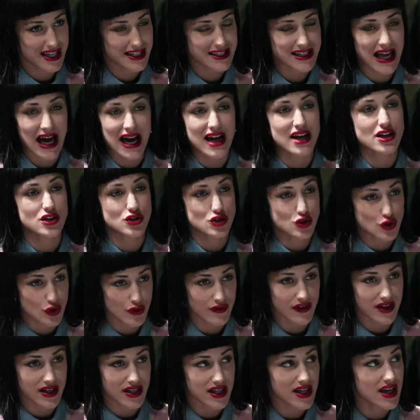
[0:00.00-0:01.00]
dà ai
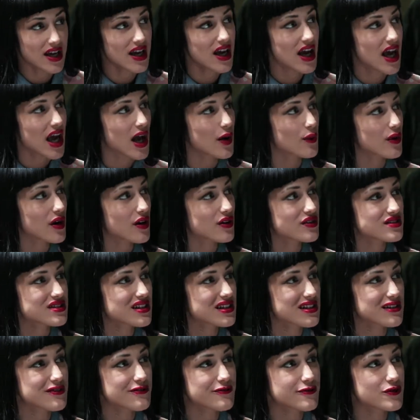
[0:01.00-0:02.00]
giovani, è una
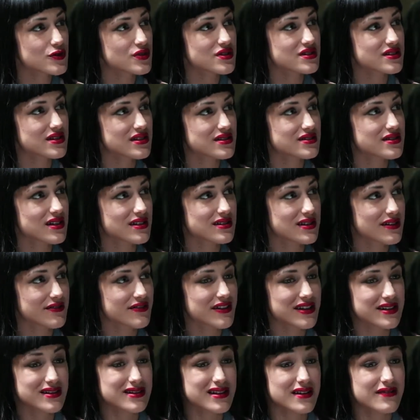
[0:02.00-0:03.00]
cosa che forse è stata
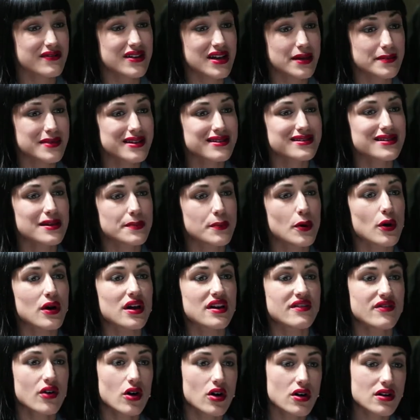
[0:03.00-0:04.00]
fatta veramente
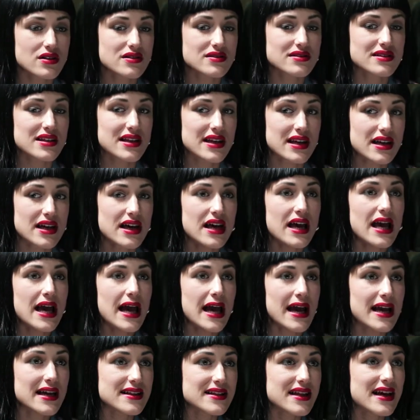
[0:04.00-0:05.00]
poche
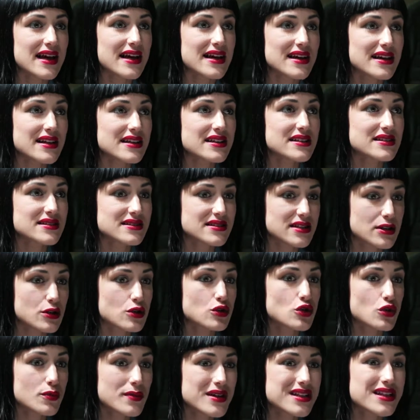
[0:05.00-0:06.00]
volte ed è
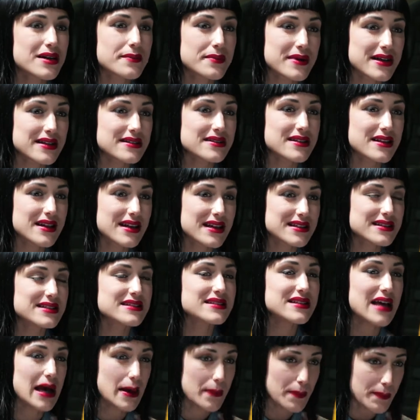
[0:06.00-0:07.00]
secondo me da prendere ad
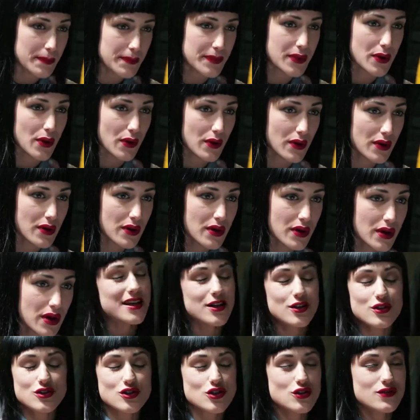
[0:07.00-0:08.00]
esempio.
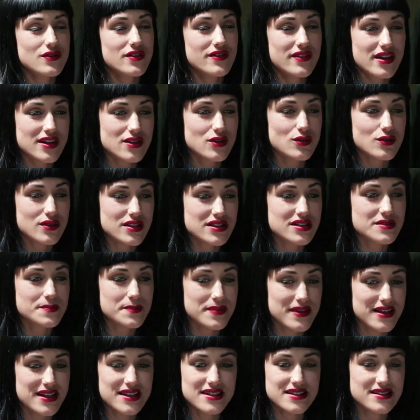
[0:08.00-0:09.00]
Io sto vivendo
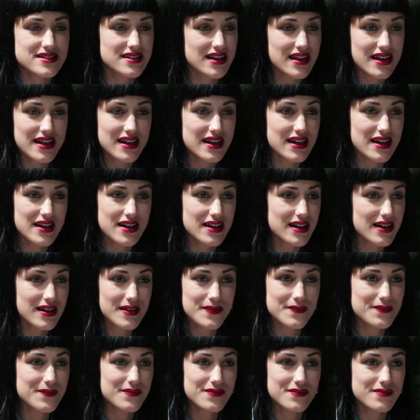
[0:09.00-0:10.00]
un'esperienza che
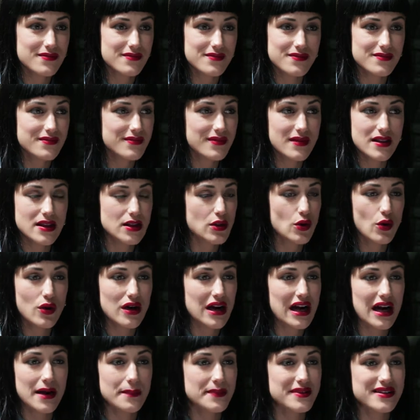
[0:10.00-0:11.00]
mm, non
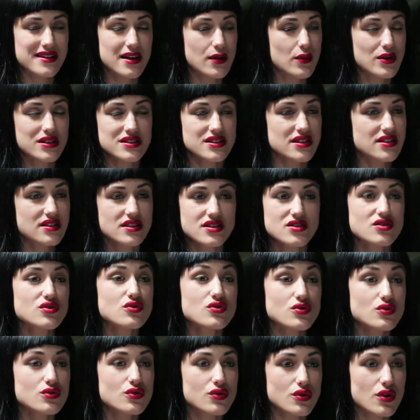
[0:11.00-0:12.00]
capita quasi a
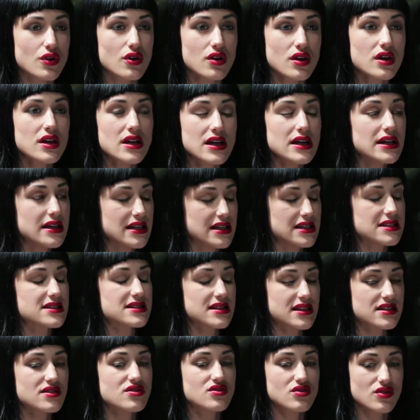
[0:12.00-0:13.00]
nessuno, nel
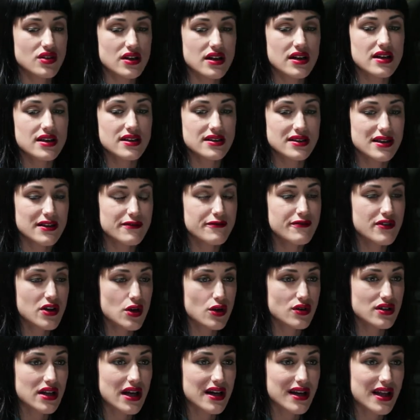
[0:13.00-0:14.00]
senso che
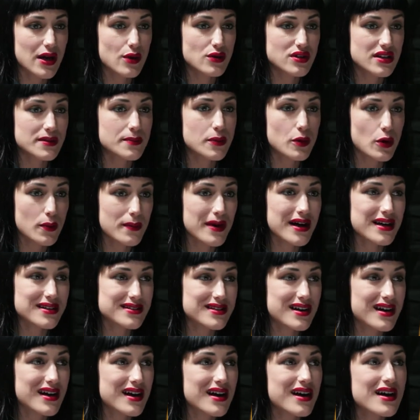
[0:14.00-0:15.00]
davvero da
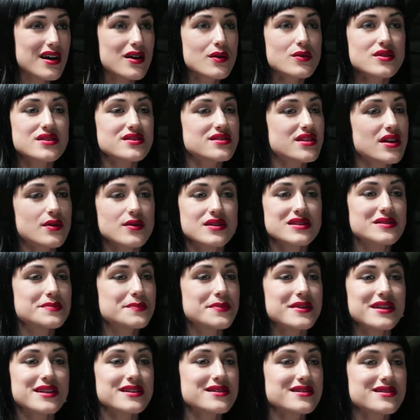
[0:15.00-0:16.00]
neodiplomata questa è
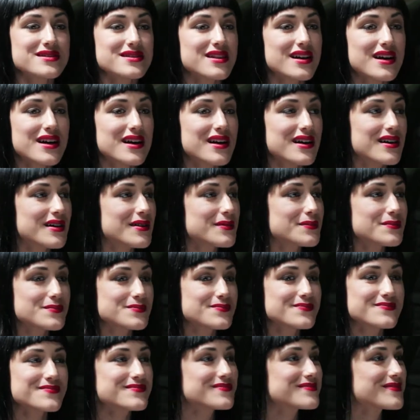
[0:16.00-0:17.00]
un'esperienza
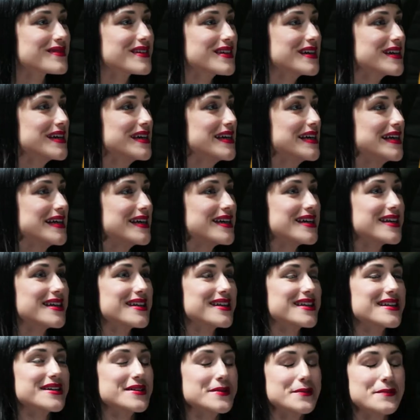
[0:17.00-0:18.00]
mm,
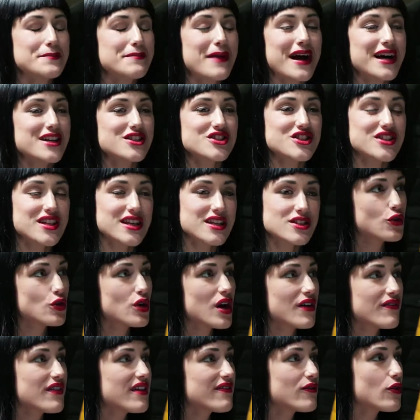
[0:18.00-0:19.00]
eh, magica. Non
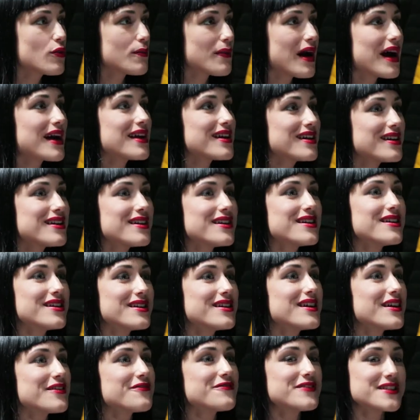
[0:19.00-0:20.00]
avevo
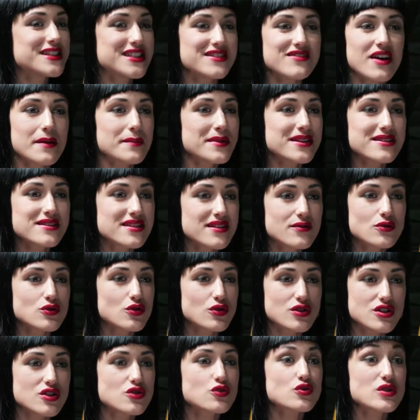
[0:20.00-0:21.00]
mai effettivamente
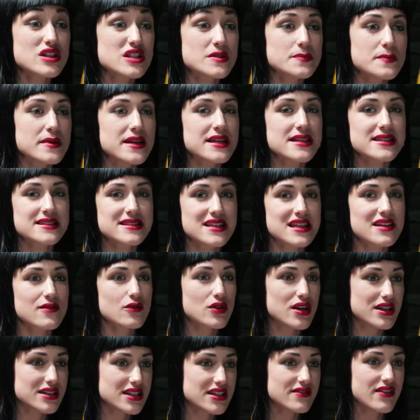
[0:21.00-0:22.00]
avuto nessuna esperienza
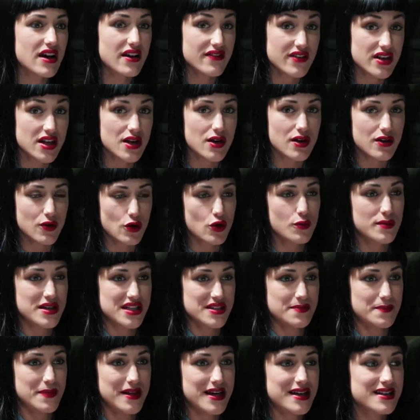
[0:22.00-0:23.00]
lavorativa, è vero come
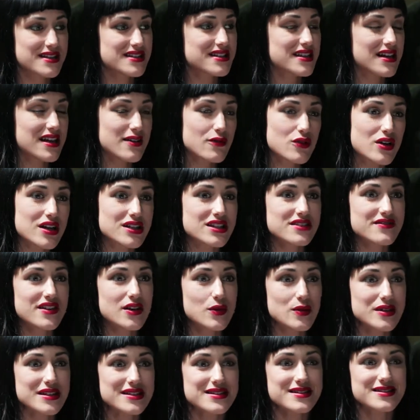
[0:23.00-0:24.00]
esperienza lavorativa
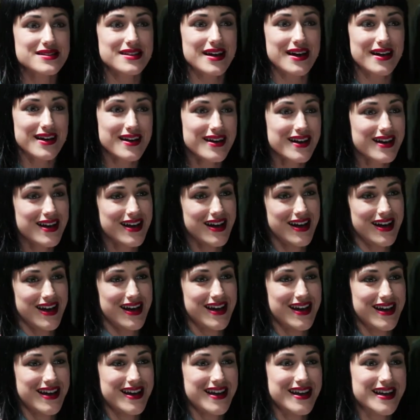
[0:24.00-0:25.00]
questa
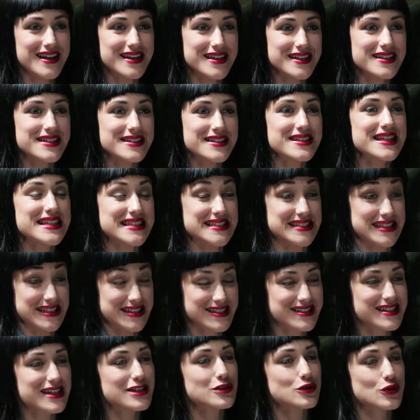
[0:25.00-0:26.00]
è, è
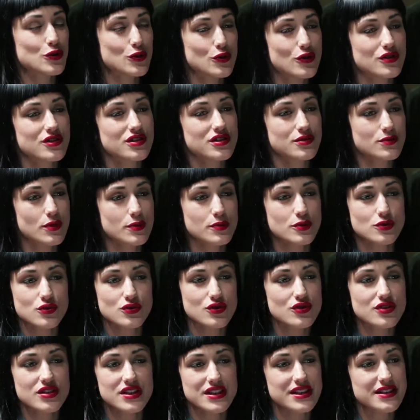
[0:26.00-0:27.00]
senz'altro un ottimo
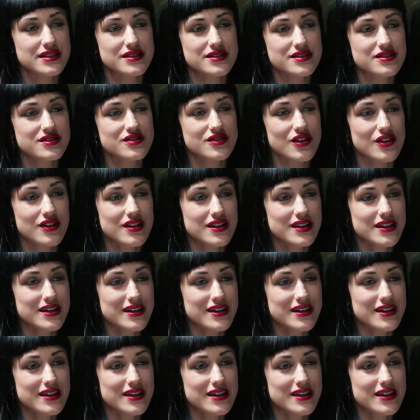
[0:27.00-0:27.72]
punto d'inizio